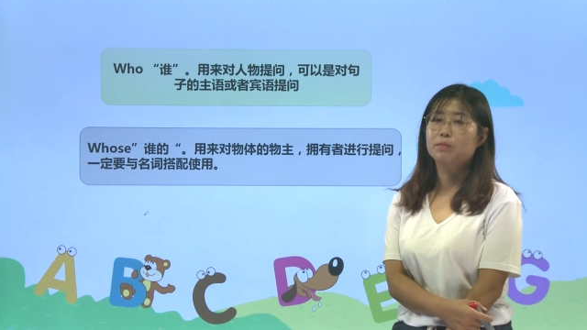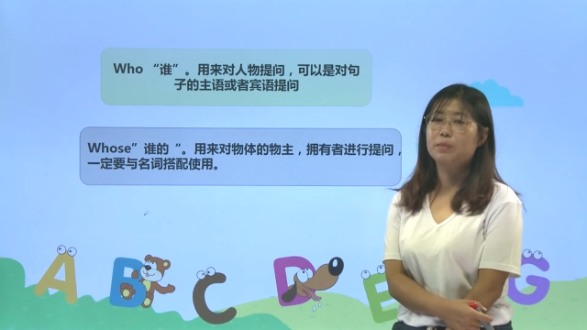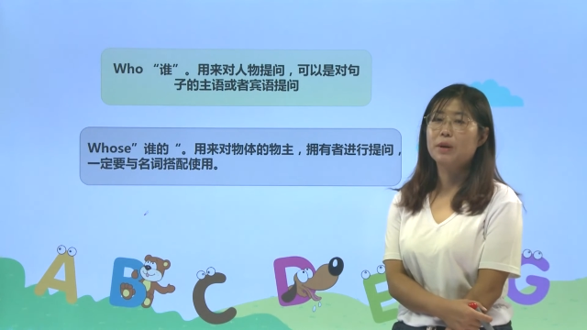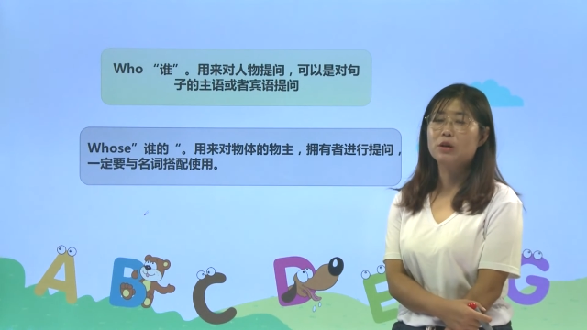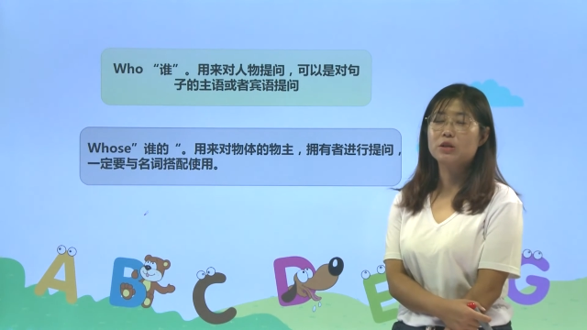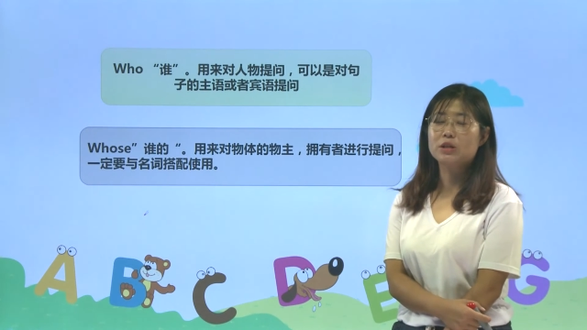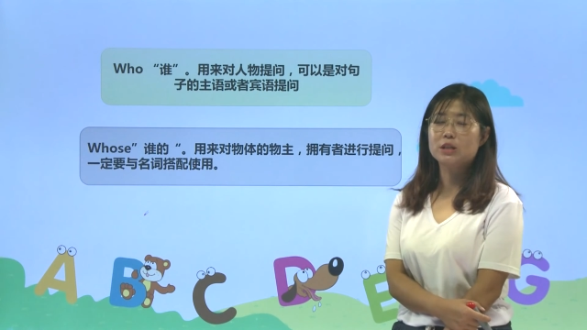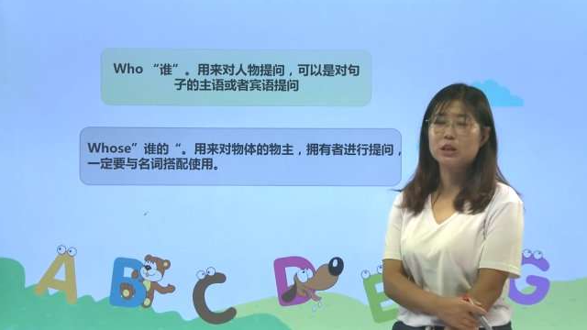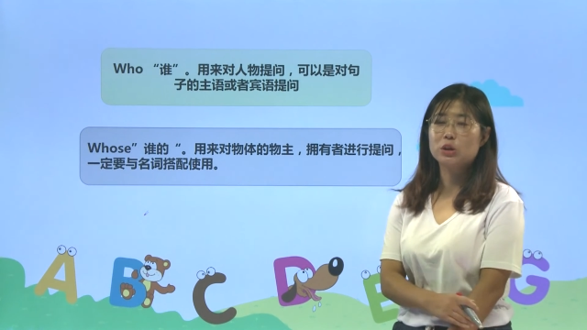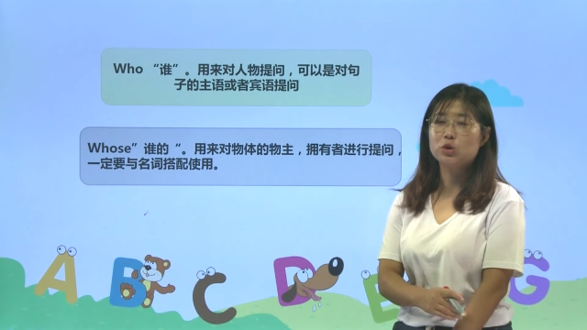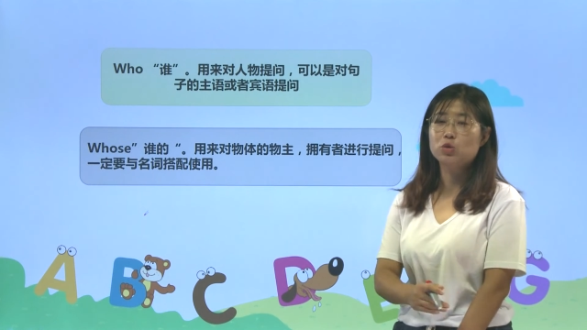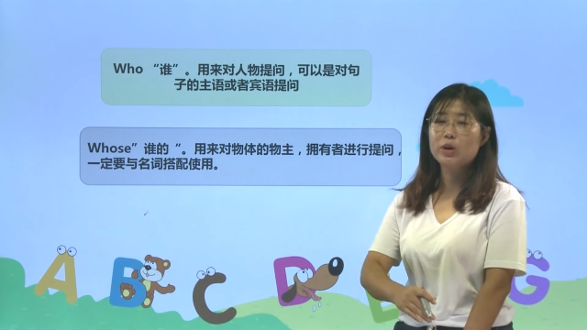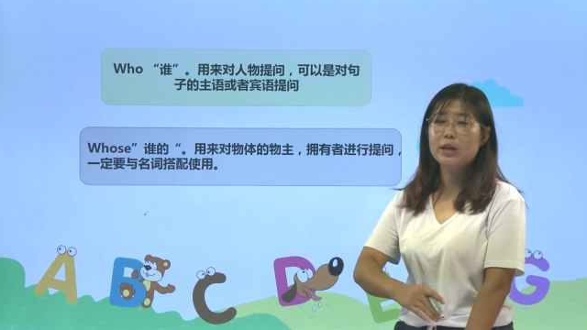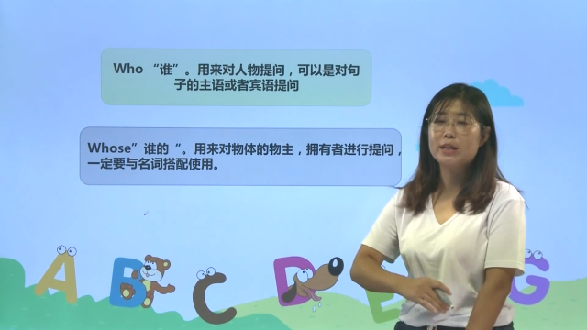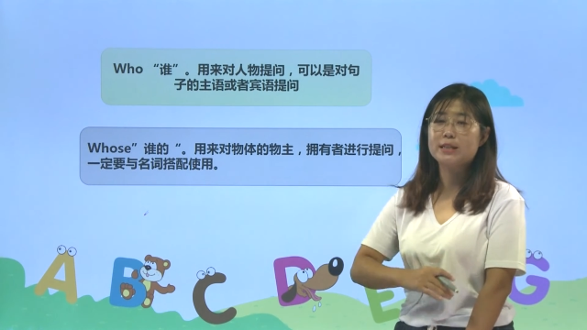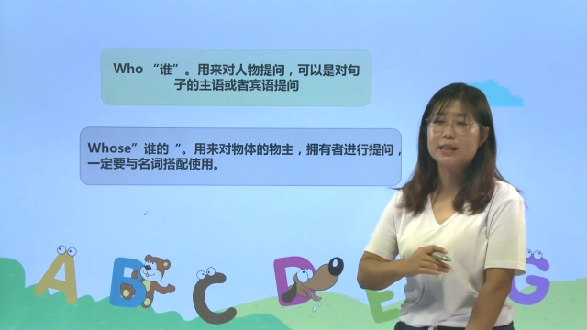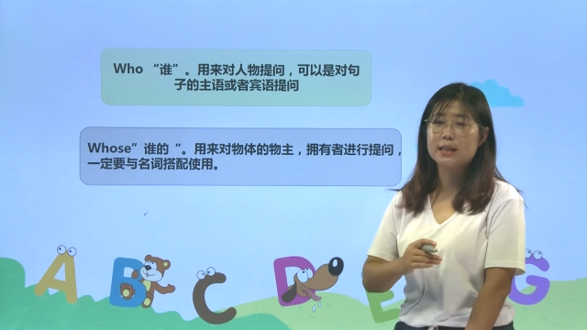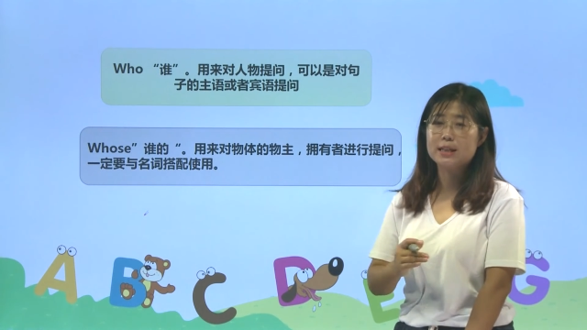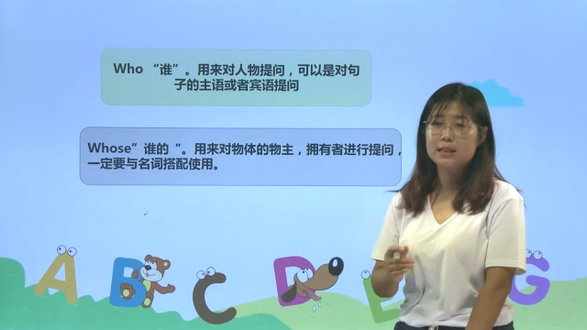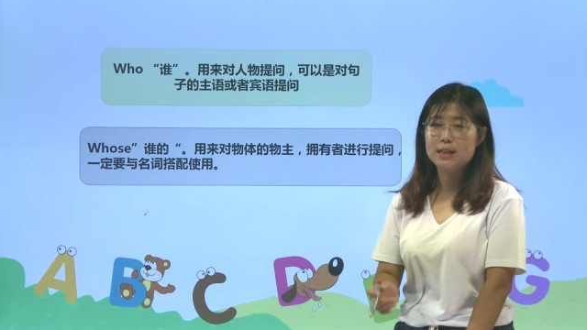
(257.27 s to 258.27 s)
表示
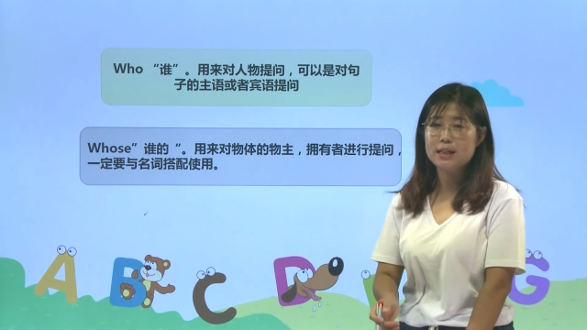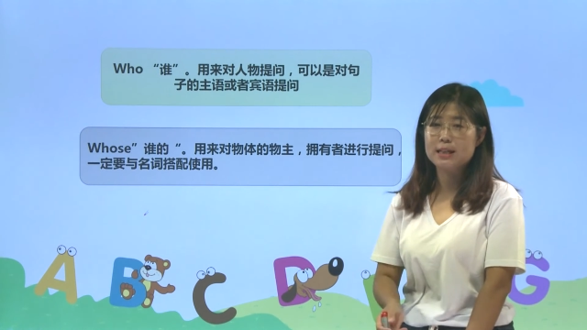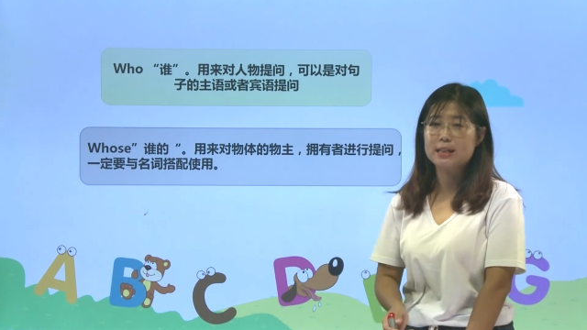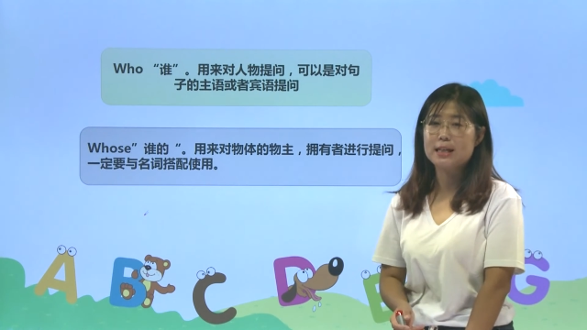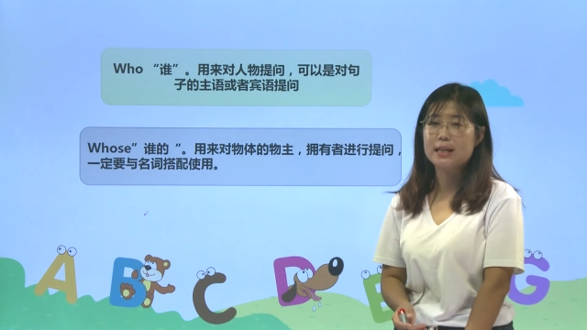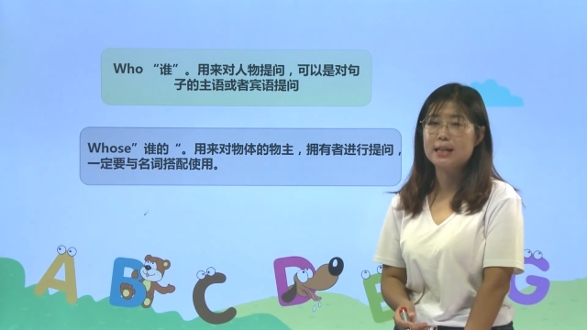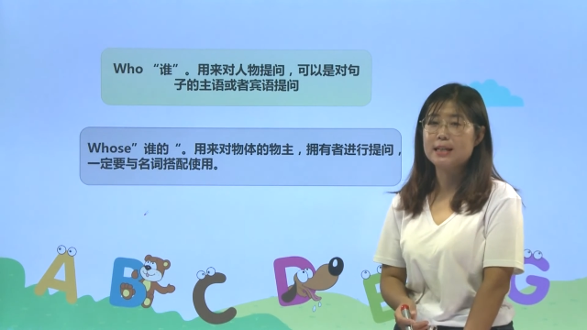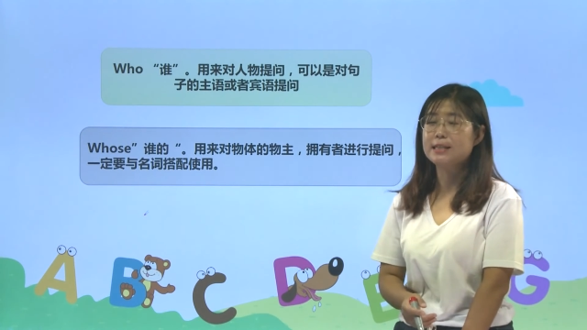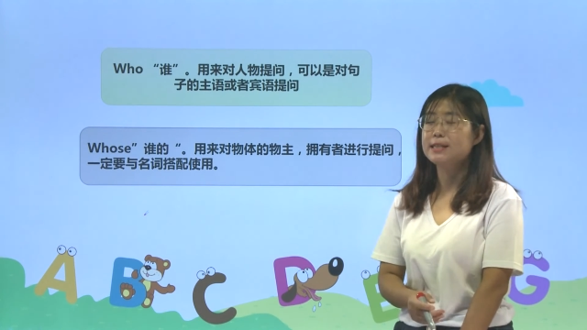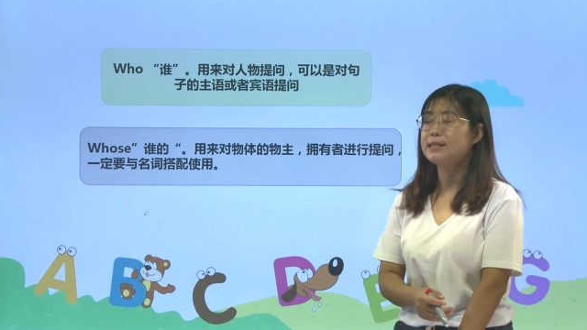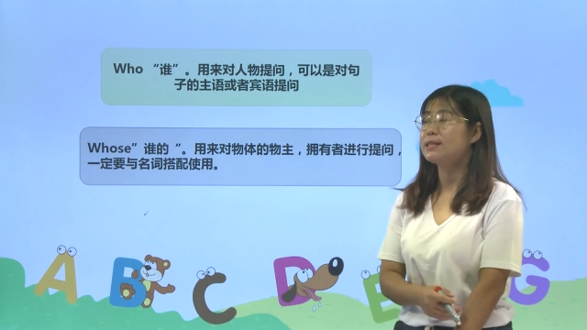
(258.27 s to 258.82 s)
对谁谁谁